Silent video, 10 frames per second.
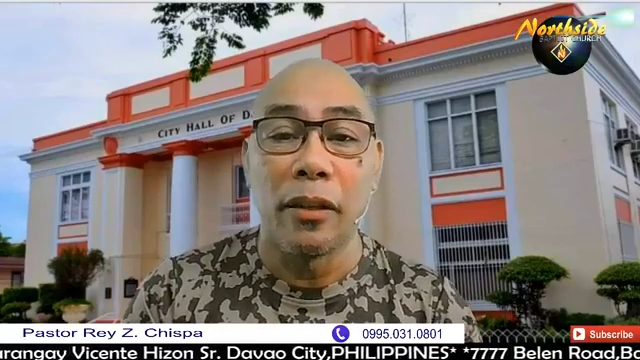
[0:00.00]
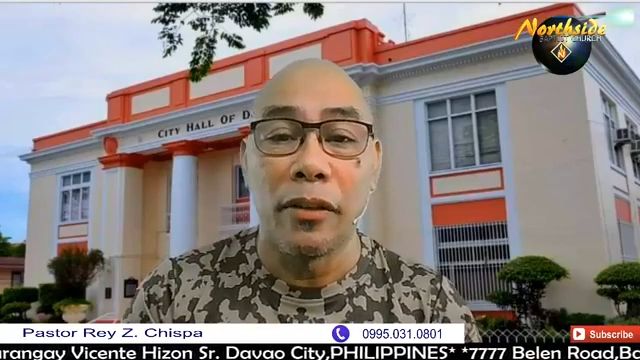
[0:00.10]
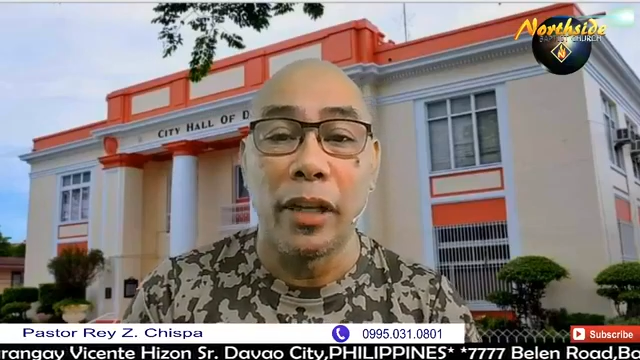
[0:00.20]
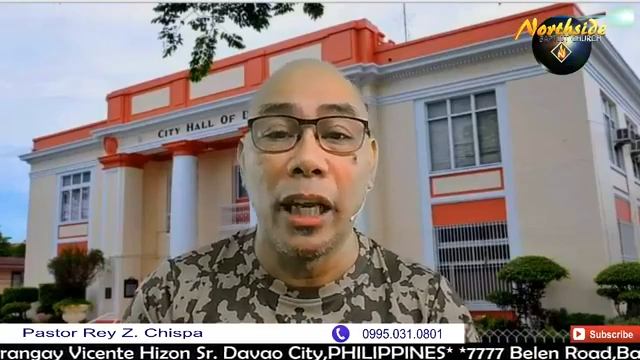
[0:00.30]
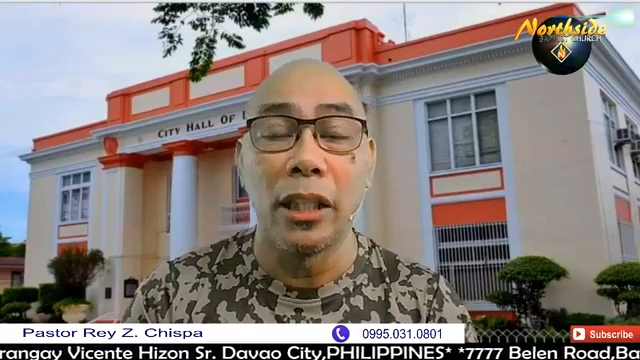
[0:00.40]

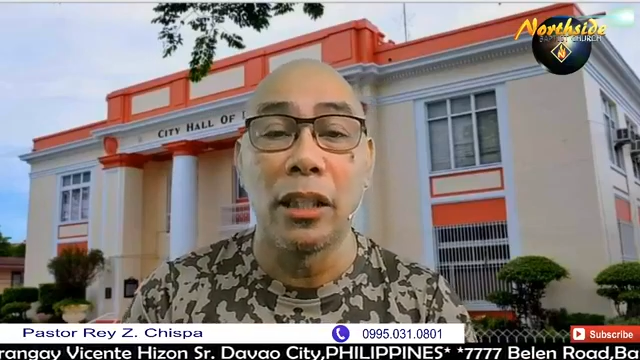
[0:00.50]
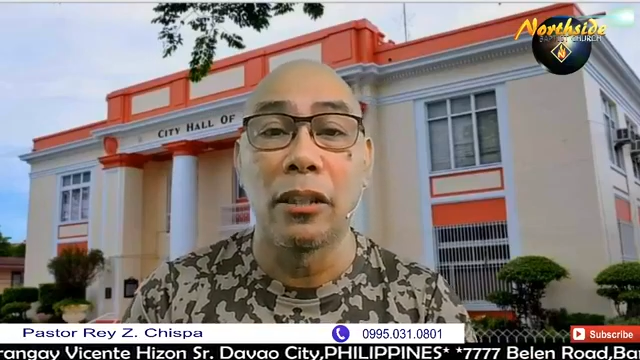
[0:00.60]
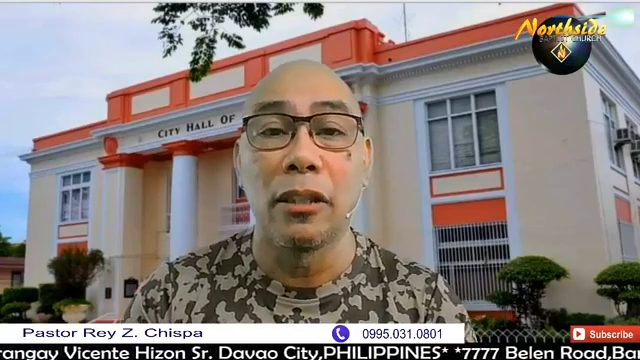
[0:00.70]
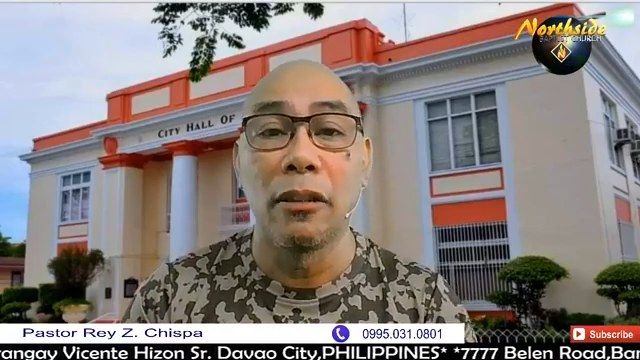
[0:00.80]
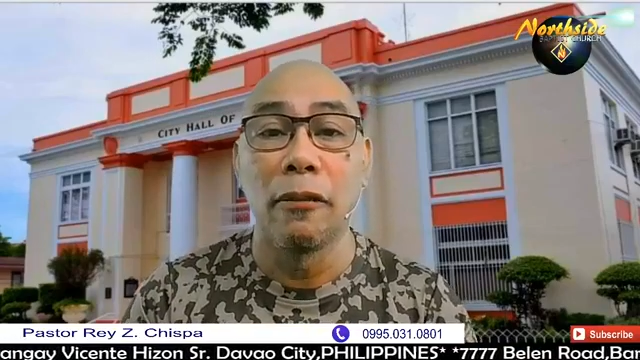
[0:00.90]

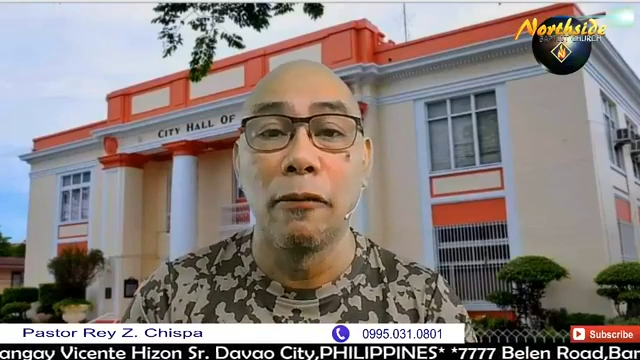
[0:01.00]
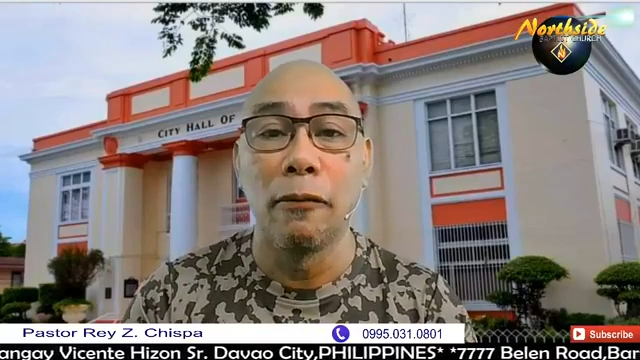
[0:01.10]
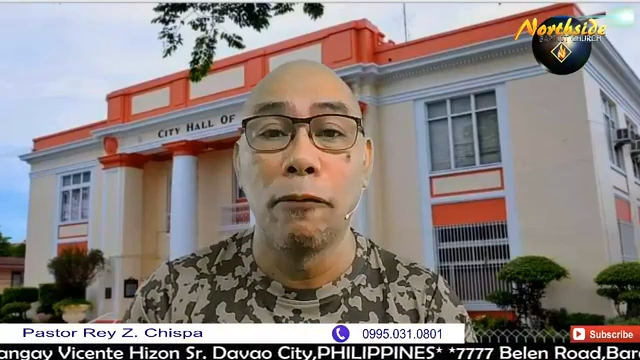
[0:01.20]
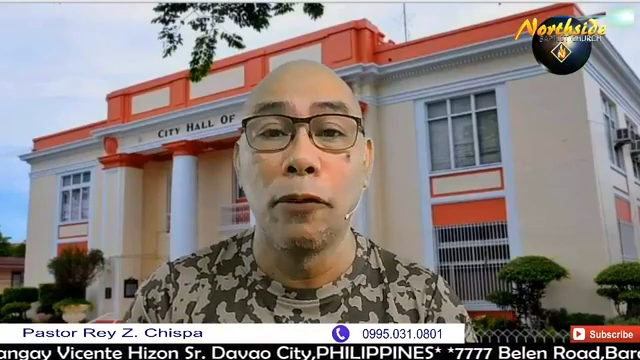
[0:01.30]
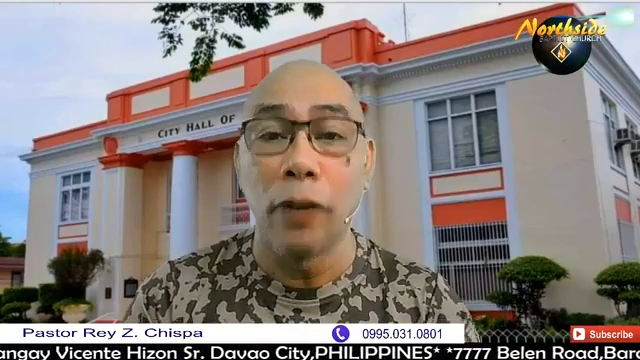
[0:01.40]
things
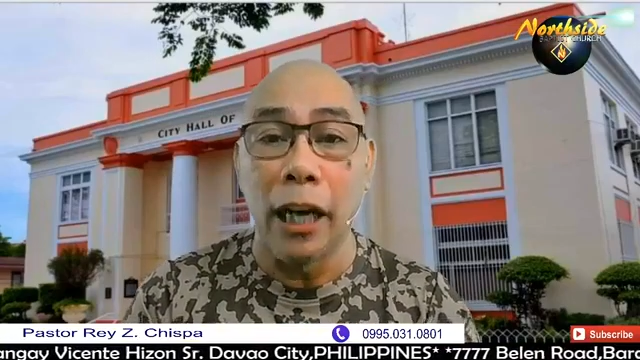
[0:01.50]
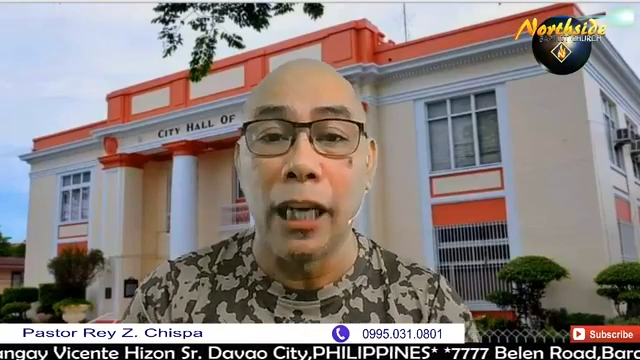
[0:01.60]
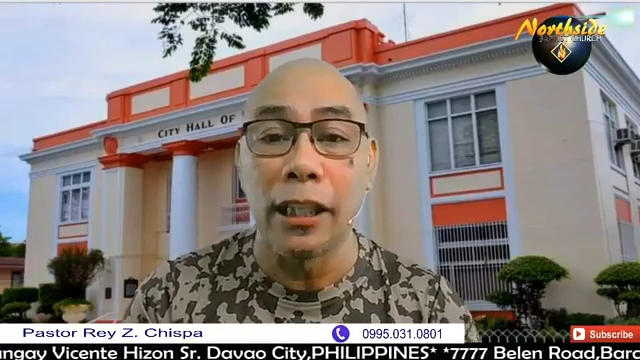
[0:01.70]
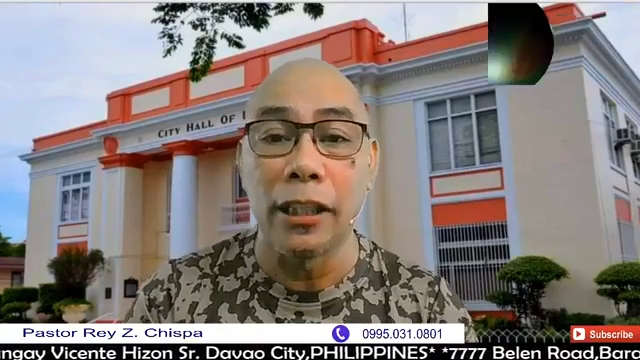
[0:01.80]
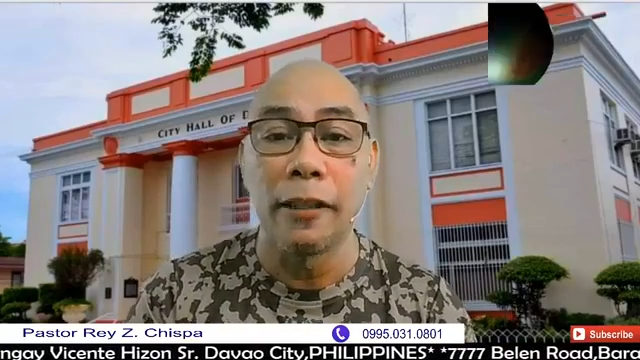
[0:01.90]
for
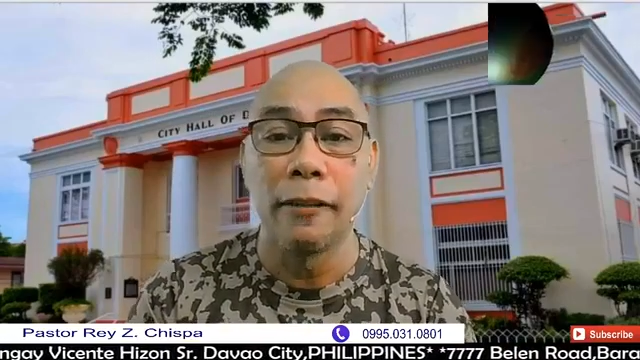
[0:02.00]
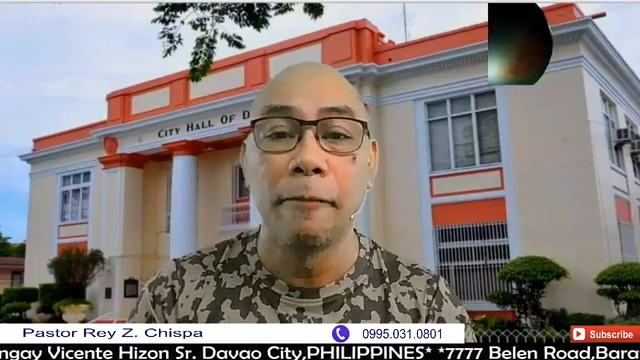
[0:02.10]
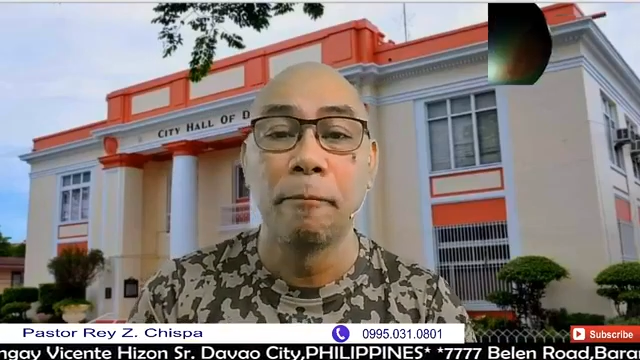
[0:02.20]
us